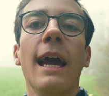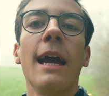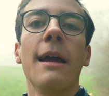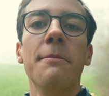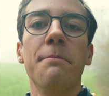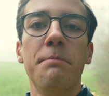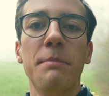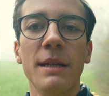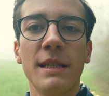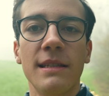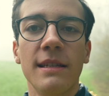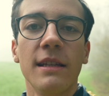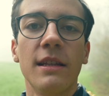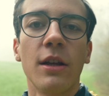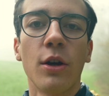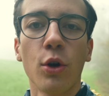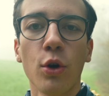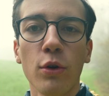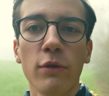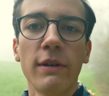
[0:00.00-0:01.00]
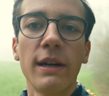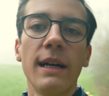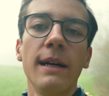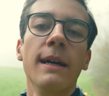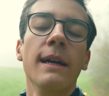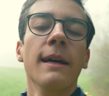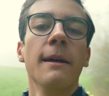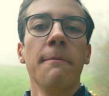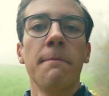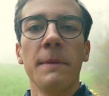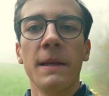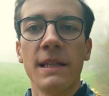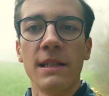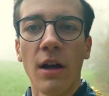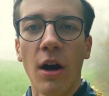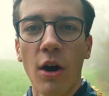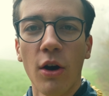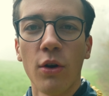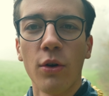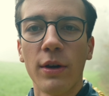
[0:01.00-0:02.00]
ein bisschen darüber
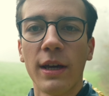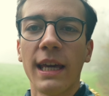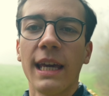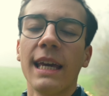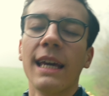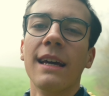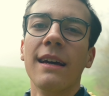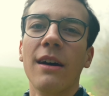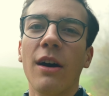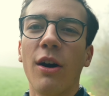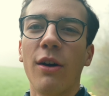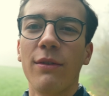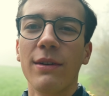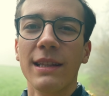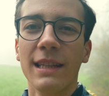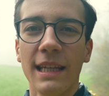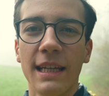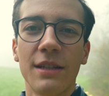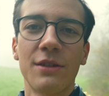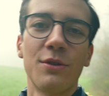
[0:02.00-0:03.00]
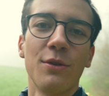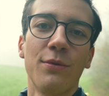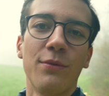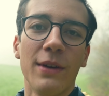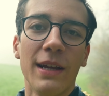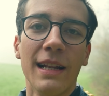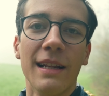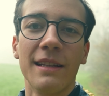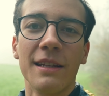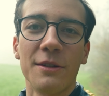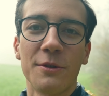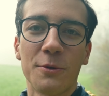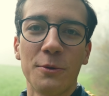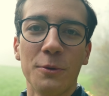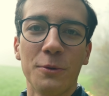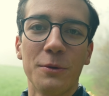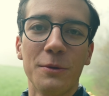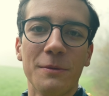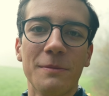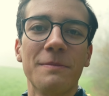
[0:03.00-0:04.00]
ist auch okay, aber nicht zu so viel des
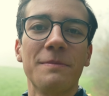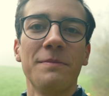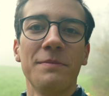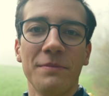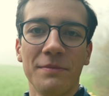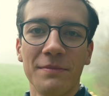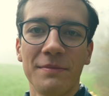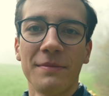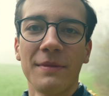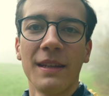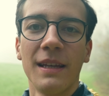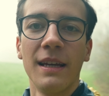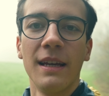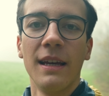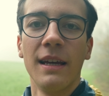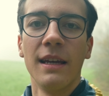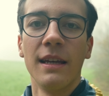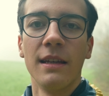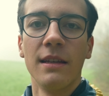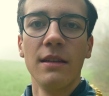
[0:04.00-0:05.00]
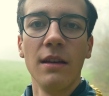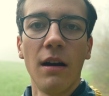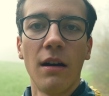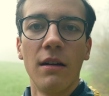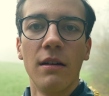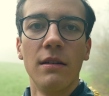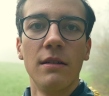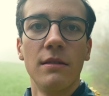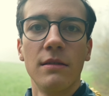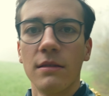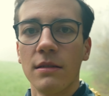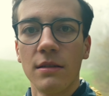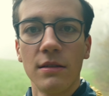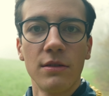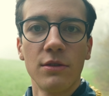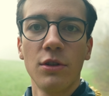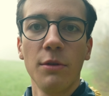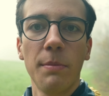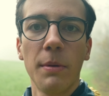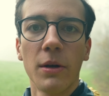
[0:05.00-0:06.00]
Guten. Ja,
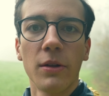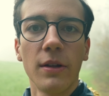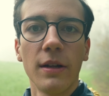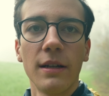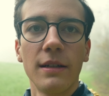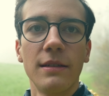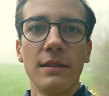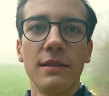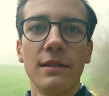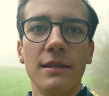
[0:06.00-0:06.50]
super, oder?